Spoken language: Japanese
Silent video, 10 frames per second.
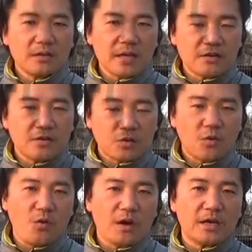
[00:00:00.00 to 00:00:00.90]
逆にこ
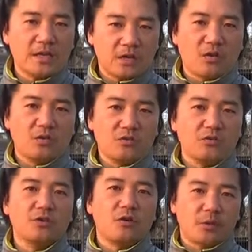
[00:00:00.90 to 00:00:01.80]
の方がいいという
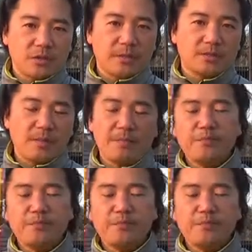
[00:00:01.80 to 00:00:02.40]
ふうに思ってます。